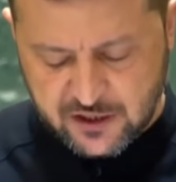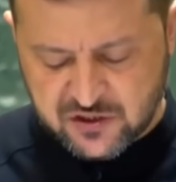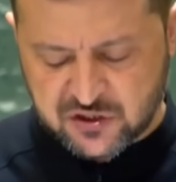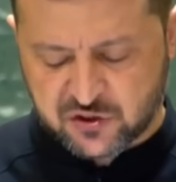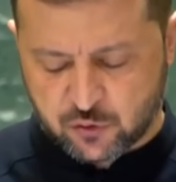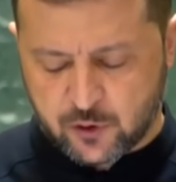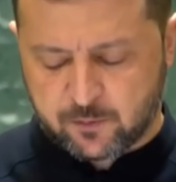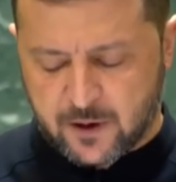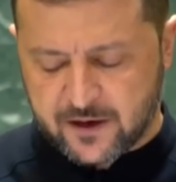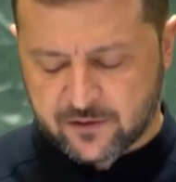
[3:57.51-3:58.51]
lượng bị phá
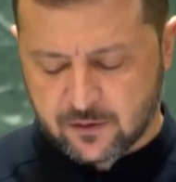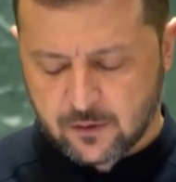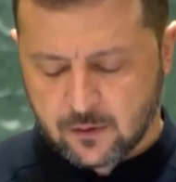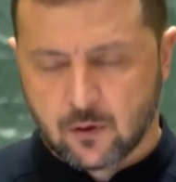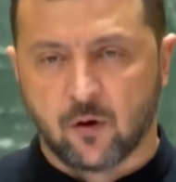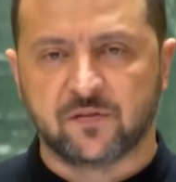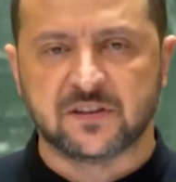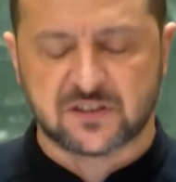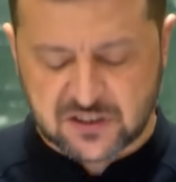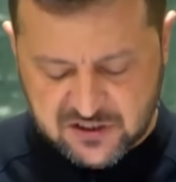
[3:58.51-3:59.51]
hủy,
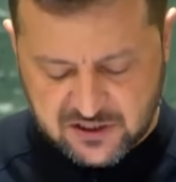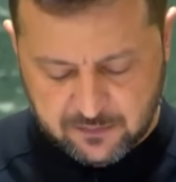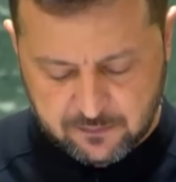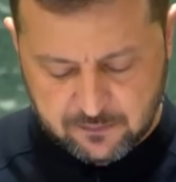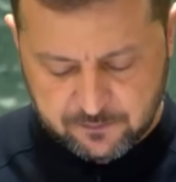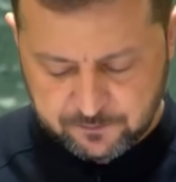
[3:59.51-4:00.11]
với một phần hệ